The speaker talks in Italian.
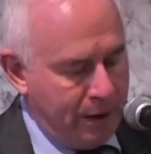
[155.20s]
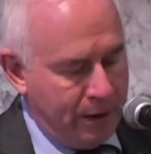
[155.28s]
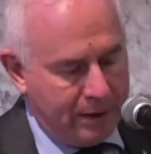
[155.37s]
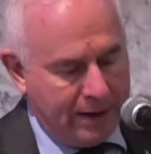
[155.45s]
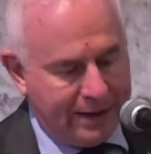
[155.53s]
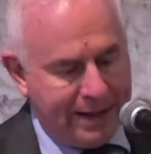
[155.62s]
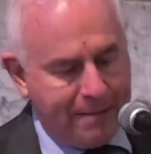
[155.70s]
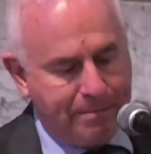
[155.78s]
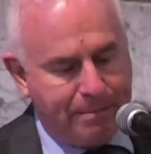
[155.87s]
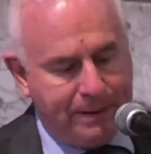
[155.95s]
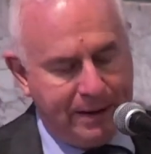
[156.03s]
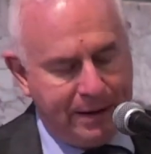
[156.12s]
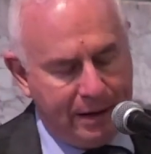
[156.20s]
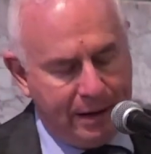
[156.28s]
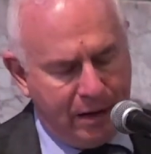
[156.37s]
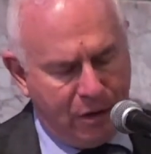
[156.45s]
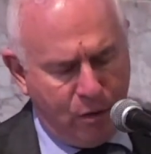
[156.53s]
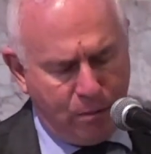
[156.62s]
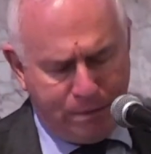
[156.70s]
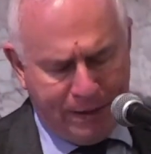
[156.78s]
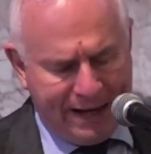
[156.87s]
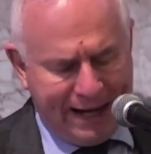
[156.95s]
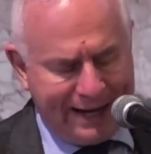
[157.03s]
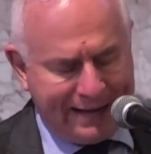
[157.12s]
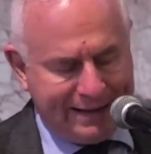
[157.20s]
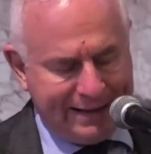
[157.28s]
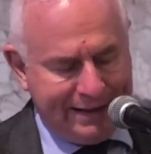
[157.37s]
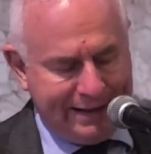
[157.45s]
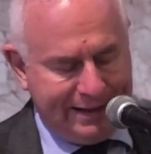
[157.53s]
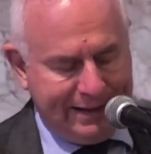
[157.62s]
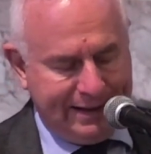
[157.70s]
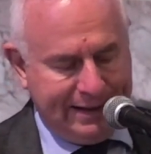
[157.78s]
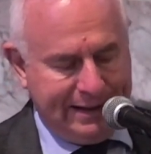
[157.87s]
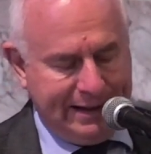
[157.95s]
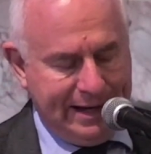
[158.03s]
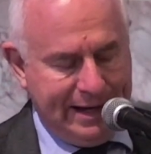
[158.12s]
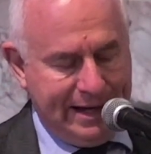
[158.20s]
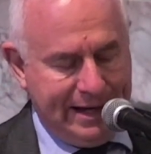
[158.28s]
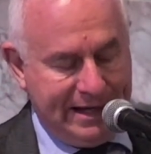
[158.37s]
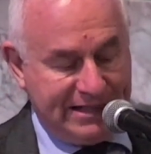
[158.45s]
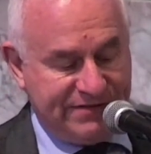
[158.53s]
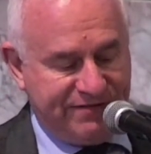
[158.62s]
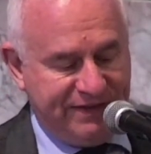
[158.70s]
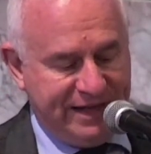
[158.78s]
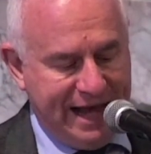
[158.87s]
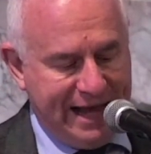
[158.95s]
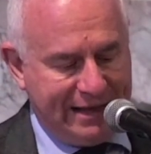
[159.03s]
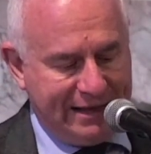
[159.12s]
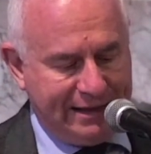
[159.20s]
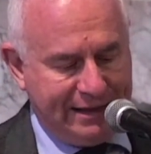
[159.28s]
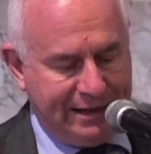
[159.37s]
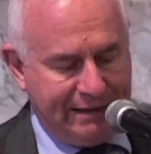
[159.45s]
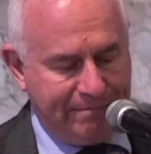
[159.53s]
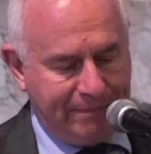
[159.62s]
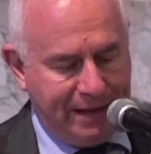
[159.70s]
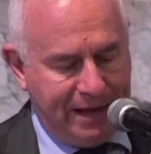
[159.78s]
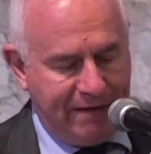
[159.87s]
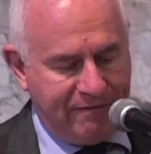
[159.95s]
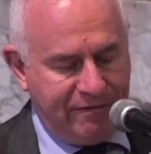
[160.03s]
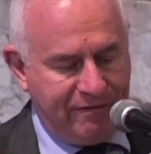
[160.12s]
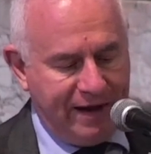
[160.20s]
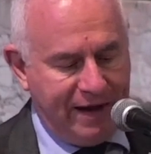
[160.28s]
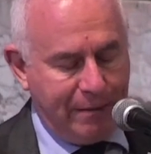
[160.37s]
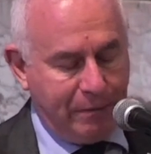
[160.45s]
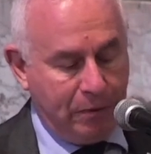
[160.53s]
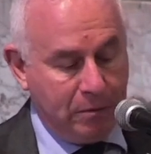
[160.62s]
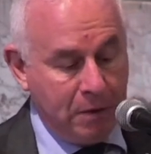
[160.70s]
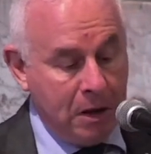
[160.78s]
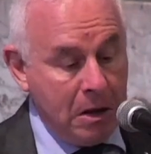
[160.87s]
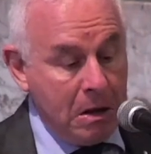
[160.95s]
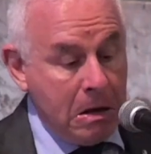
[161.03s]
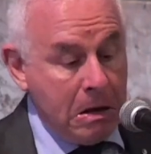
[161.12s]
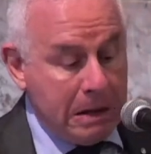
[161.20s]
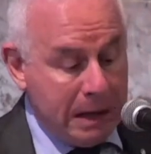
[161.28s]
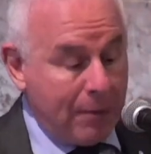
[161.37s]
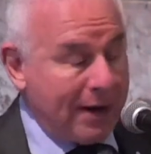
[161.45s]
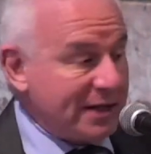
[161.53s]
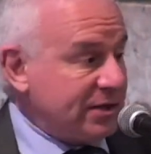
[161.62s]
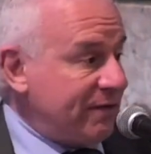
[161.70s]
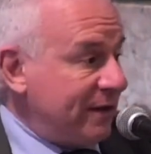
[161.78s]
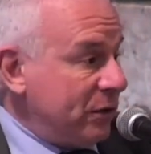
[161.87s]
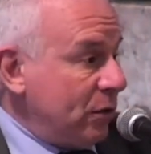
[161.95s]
nei tempi complicati e sfidanti che viviamo. La guerra ci ha fatto